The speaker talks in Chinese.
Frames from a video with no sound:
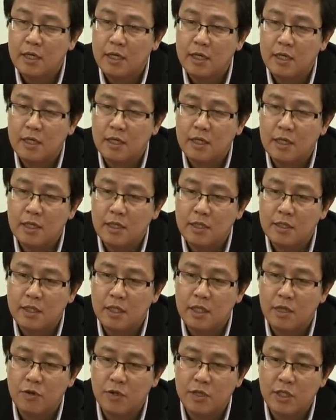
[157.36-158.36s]
呃，
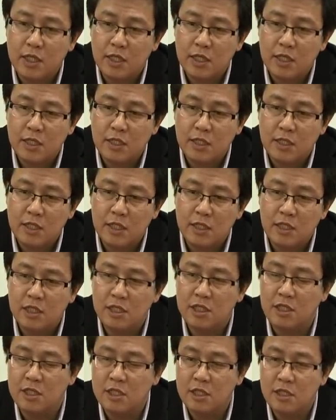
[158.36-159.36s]
整个国家的政治
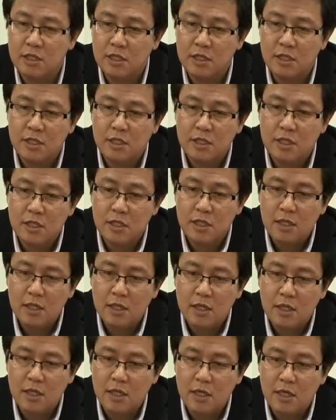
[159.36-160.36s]
局势，
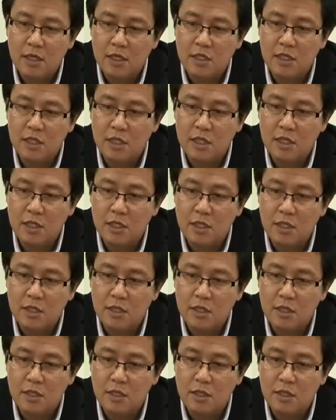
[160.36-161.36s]
呃，已经
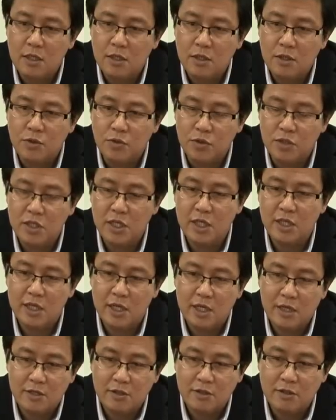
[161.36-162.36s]
沦陷
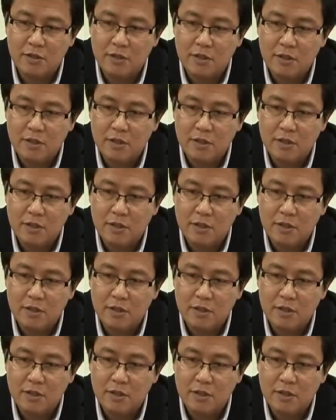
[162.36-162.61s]
到，